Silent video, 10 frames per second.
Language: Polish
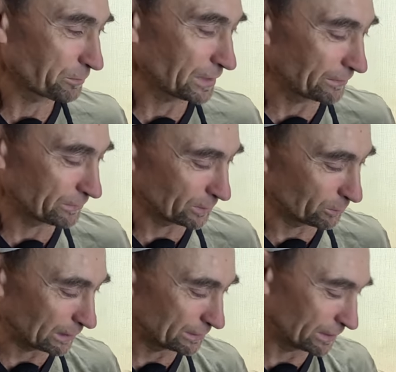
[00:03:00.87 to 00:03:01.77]

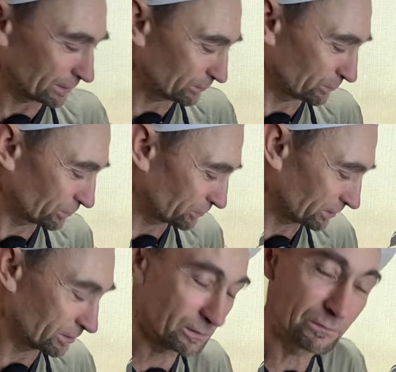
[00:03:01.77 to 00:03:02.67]
ewentualnie
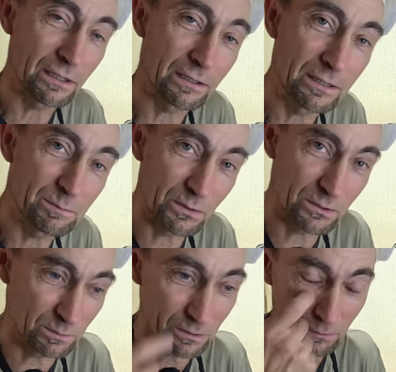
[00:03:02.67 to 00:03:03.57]
użycie go, w jaki
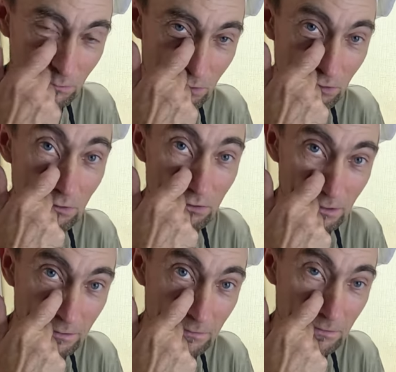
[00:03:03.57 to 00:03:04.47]
sposób go użyć, do
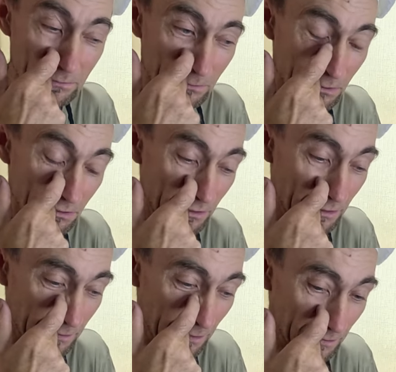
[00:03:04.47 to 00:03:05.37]
czego go użyć
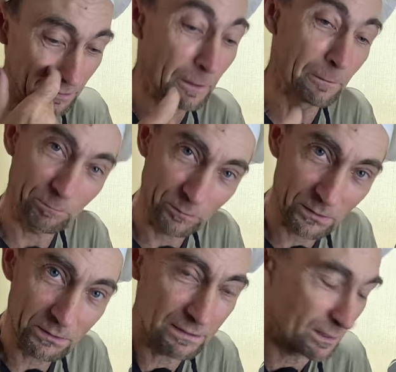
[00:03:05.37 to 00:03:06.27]
i tak dalej,
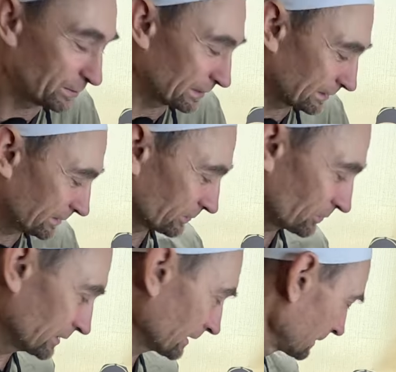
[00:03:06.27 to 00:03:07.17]
no to zrobię taki
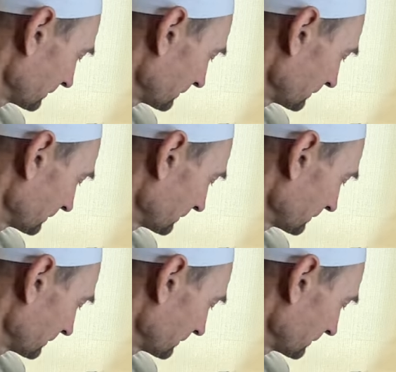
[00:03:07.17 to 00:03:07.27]
odcinek.